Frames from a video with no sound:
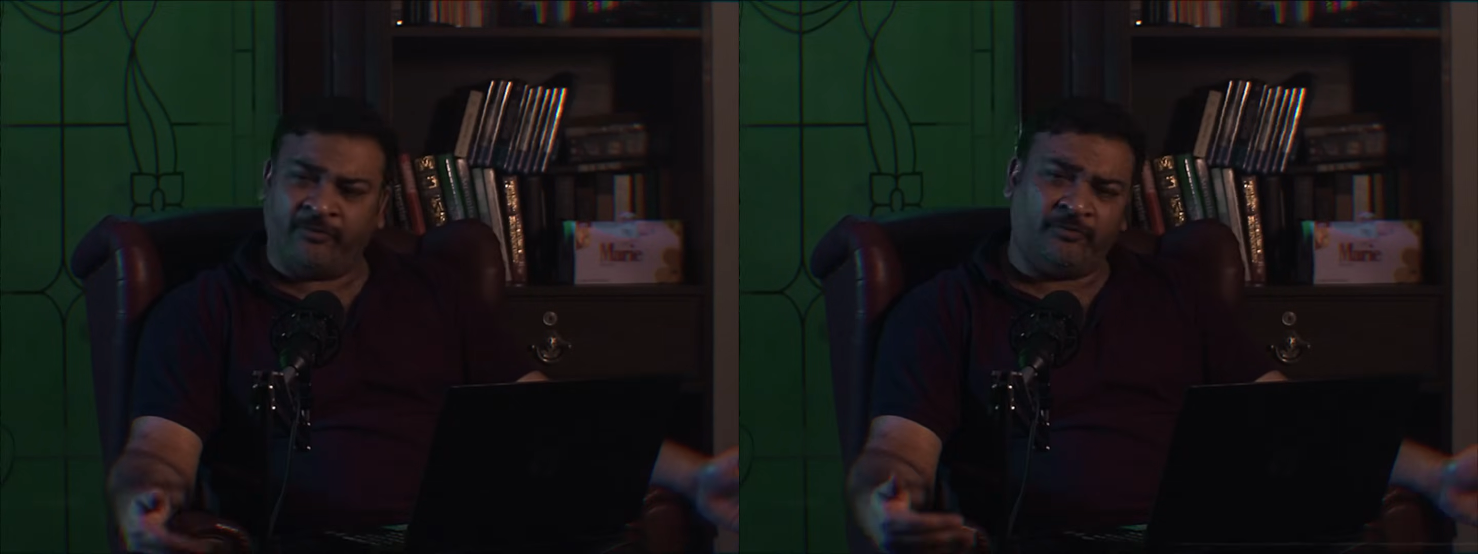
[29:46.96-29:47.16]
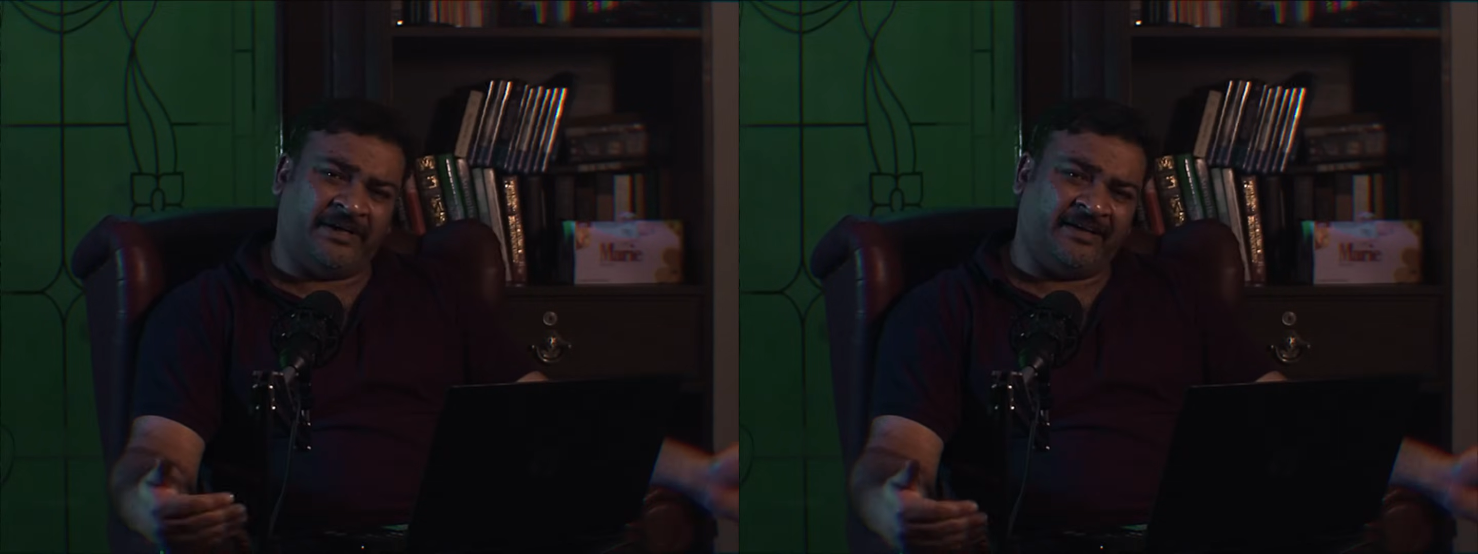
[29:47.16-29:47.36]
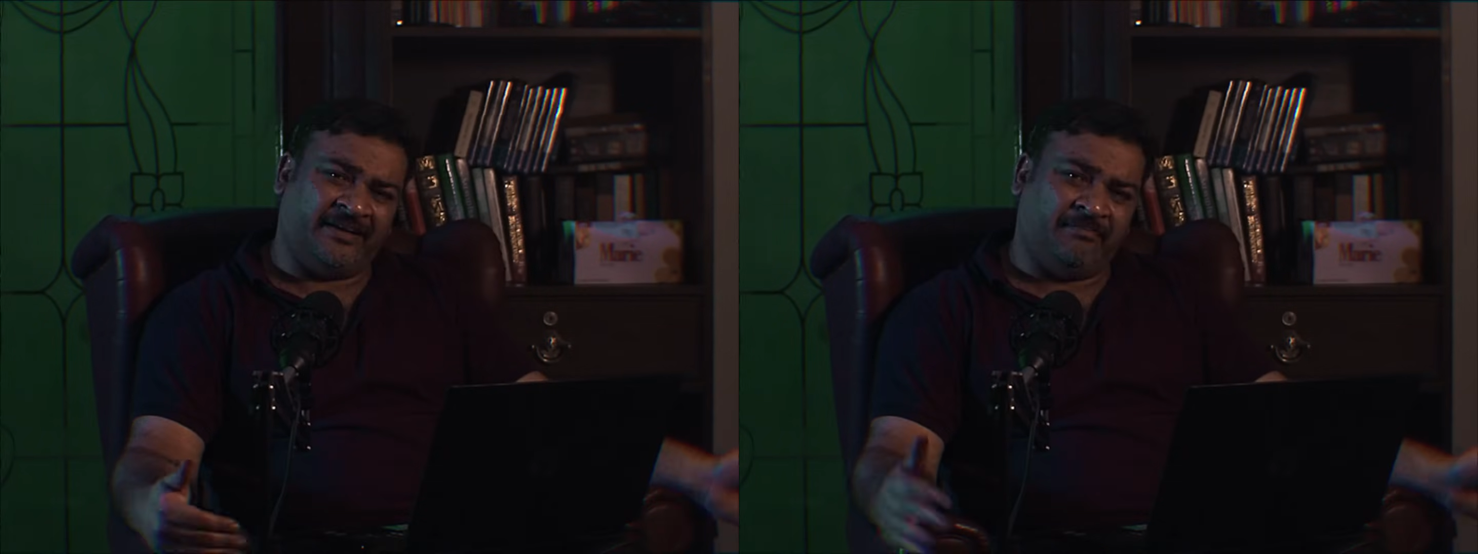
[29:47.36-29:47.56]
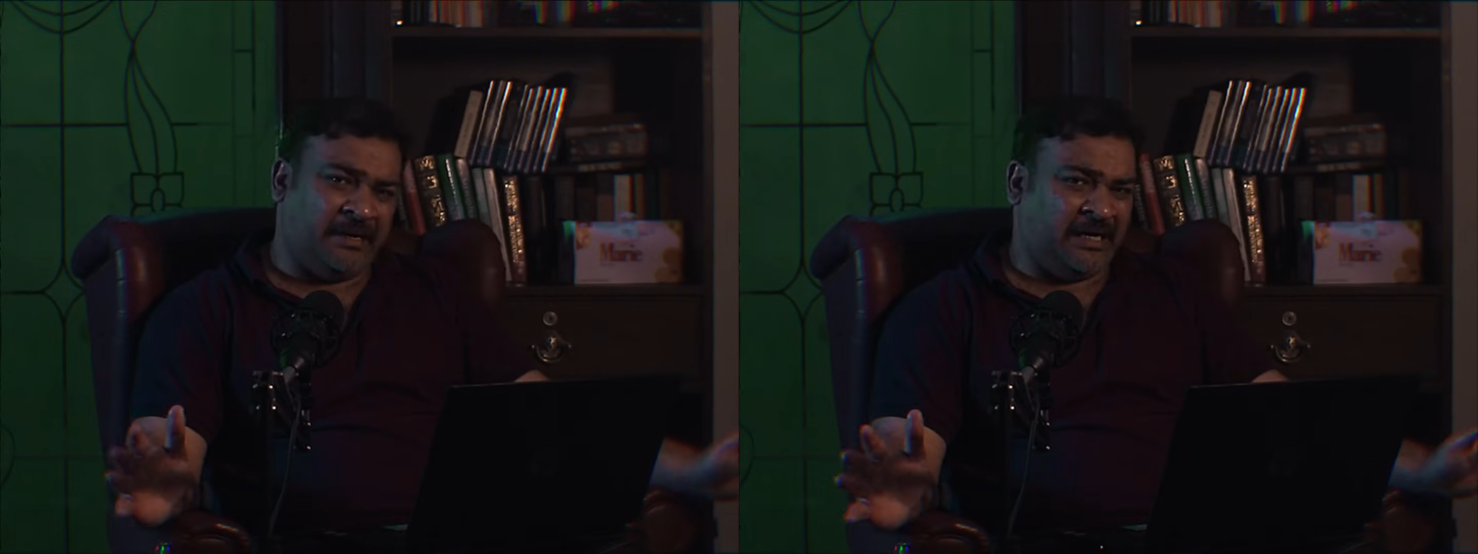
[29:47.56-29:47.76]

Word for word: तो वो लड़का